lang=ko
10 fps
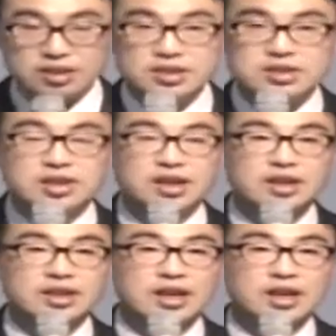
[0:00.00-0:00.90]
시간에
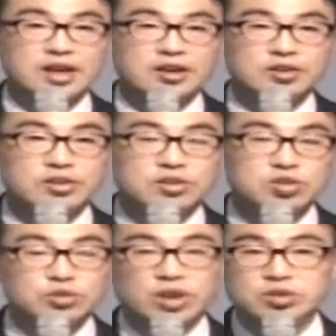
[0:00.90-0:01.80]
따라
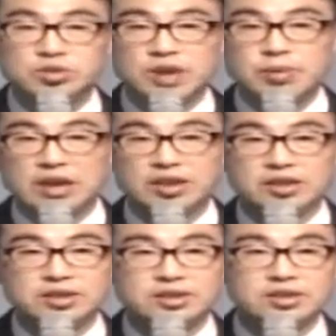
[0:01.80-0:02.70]
쉽게 쉽게
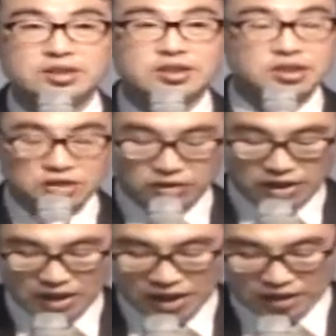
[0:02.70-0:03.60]
바뀌는 그런
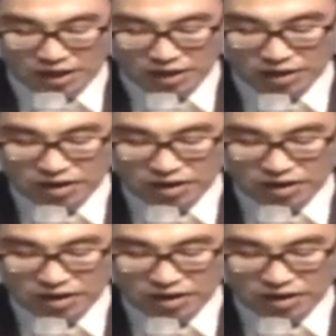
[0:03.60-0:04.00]
형태가 아니라